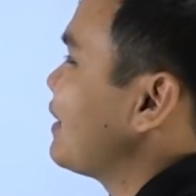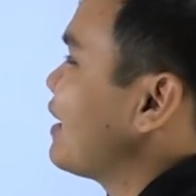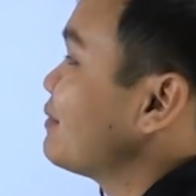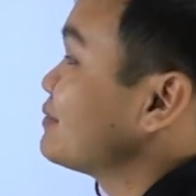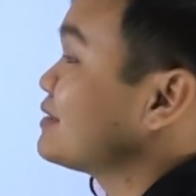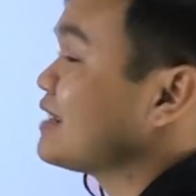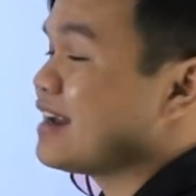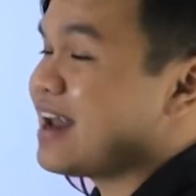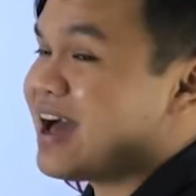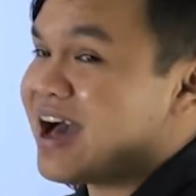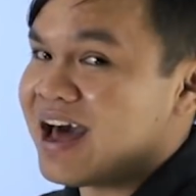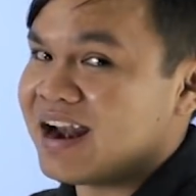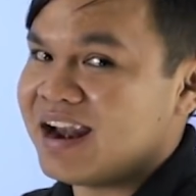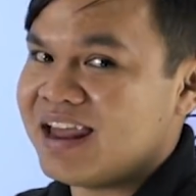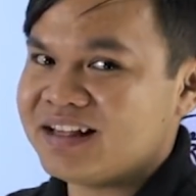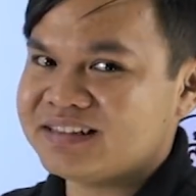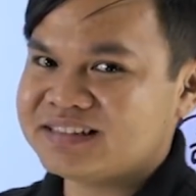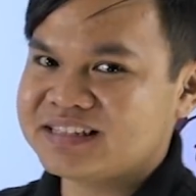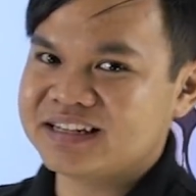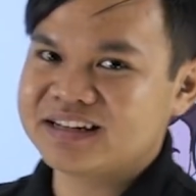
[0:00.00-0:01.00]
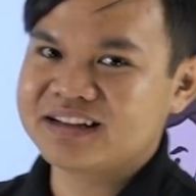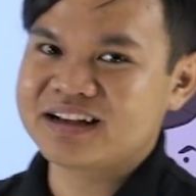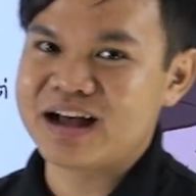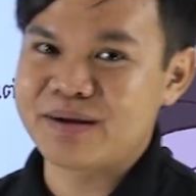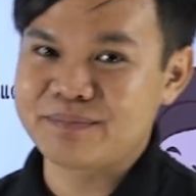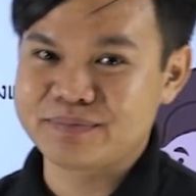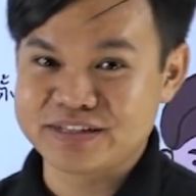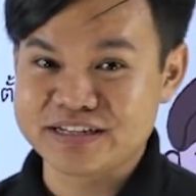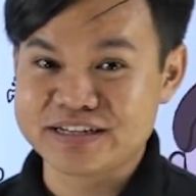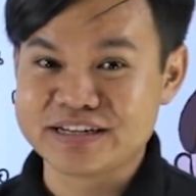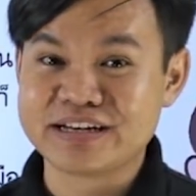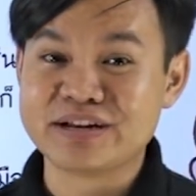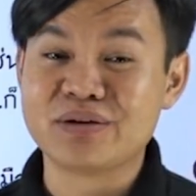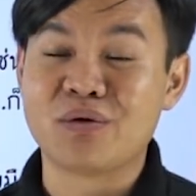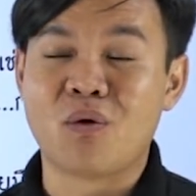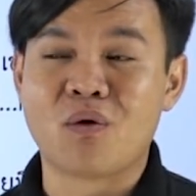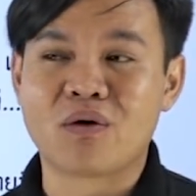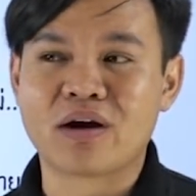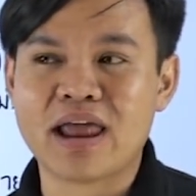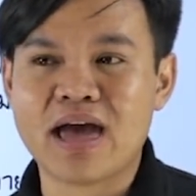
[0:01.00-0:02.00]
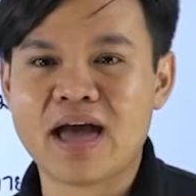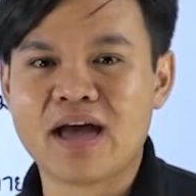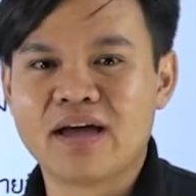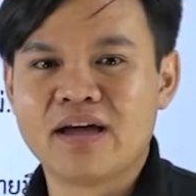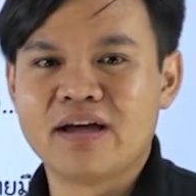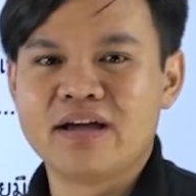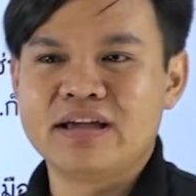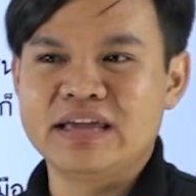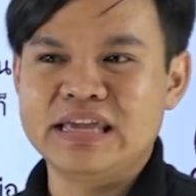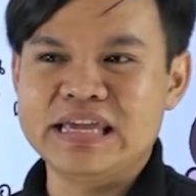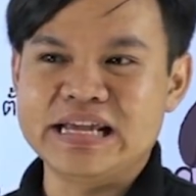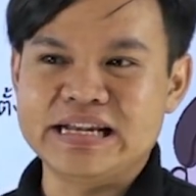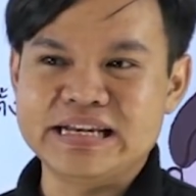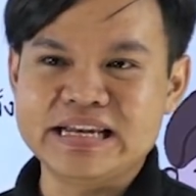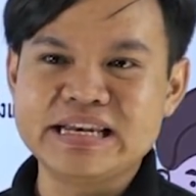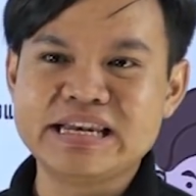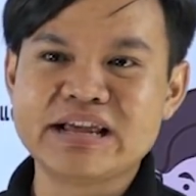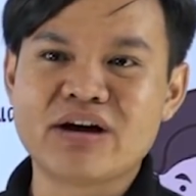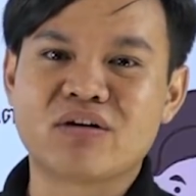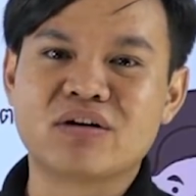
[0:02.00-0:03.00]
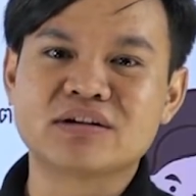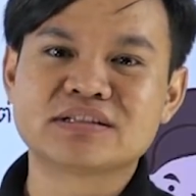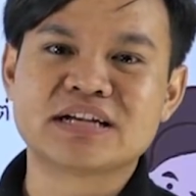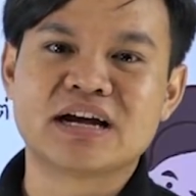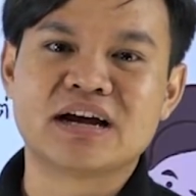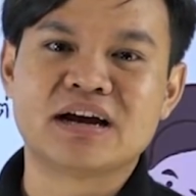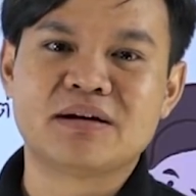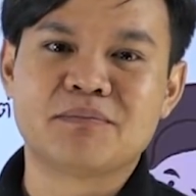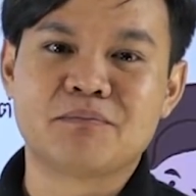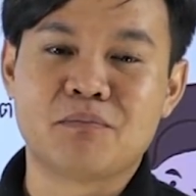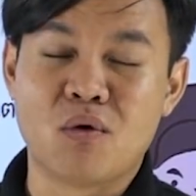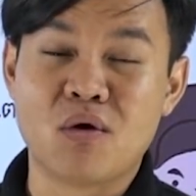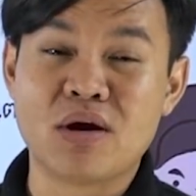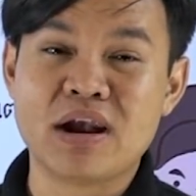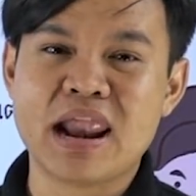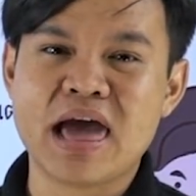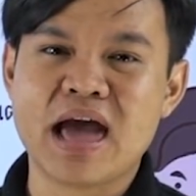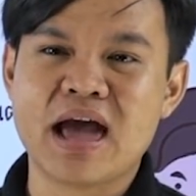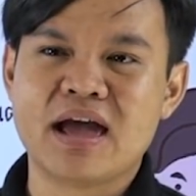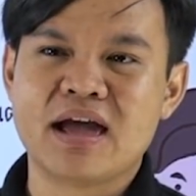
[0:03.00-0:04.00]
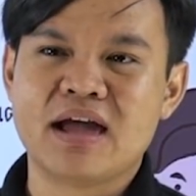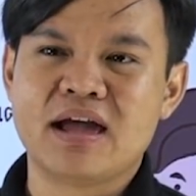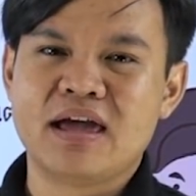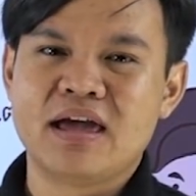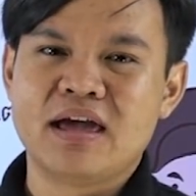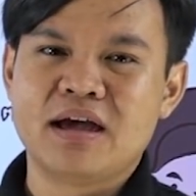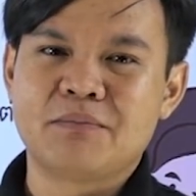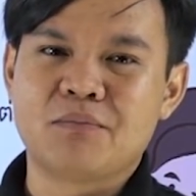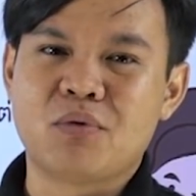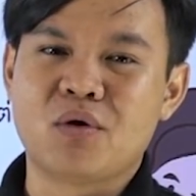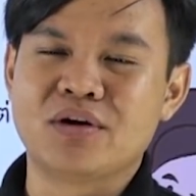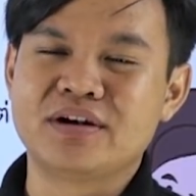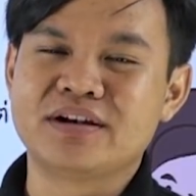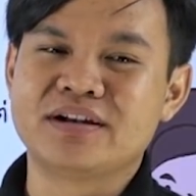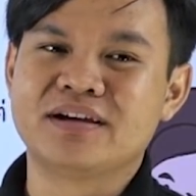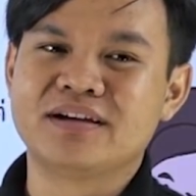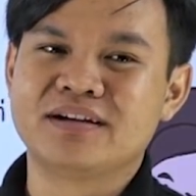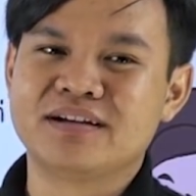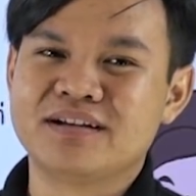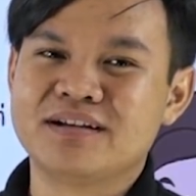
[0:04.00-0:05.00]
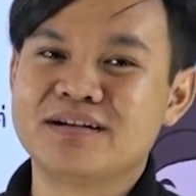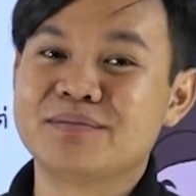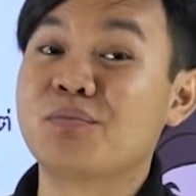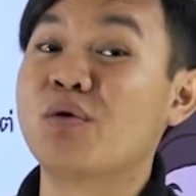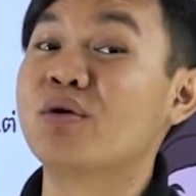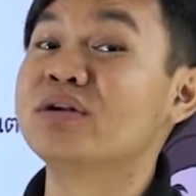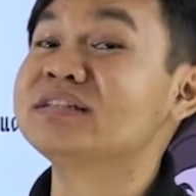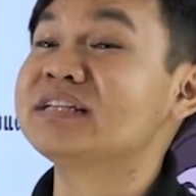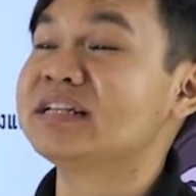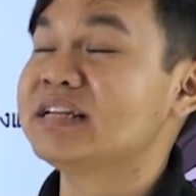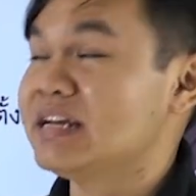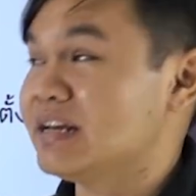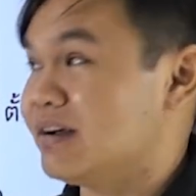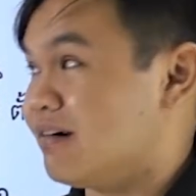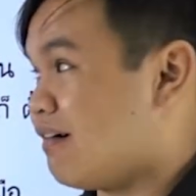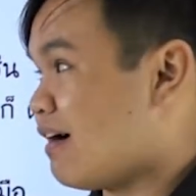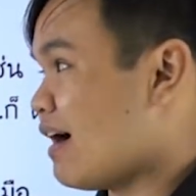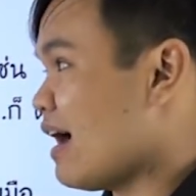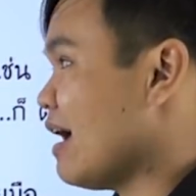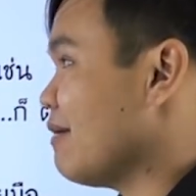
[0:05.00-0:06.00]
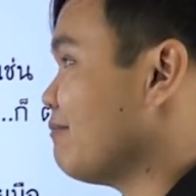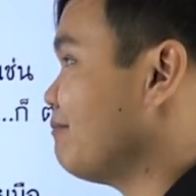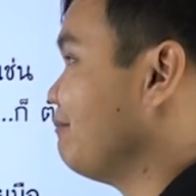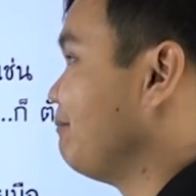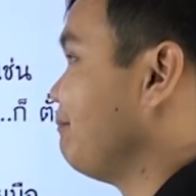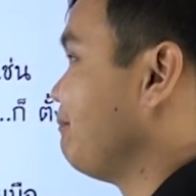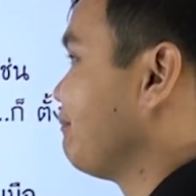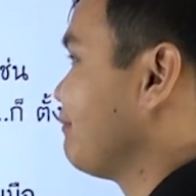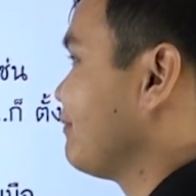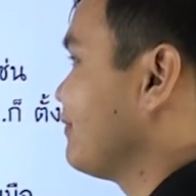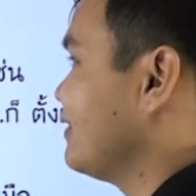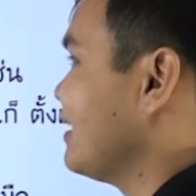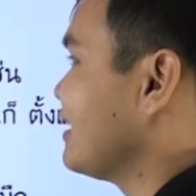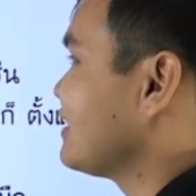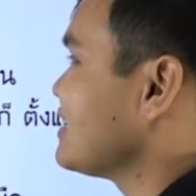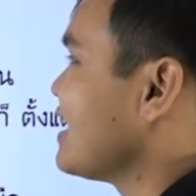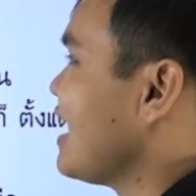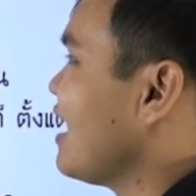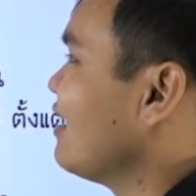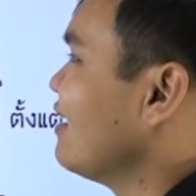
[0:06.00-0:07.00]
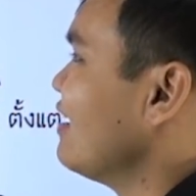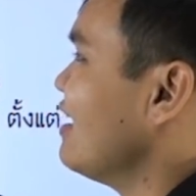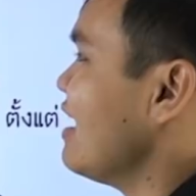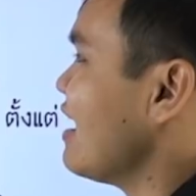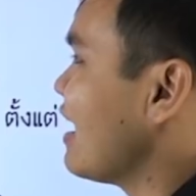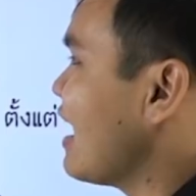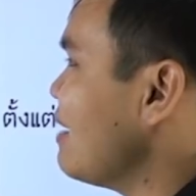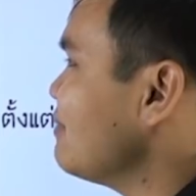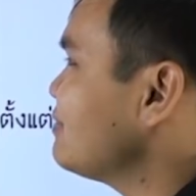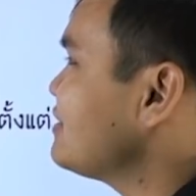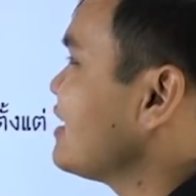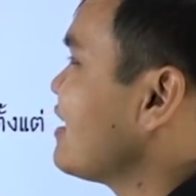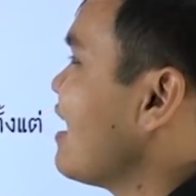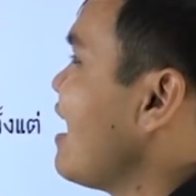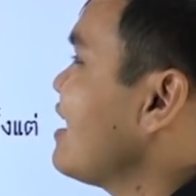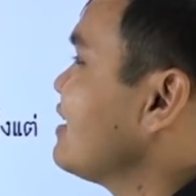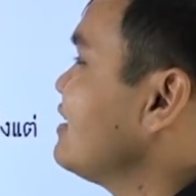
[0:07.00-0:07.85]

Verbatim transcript: เป็นคำสันธานและคำชนิดที่6และอีกนิดเดียวก็จะพ้นและพ้นชนิดของคำนะจ๊ะคำสันธา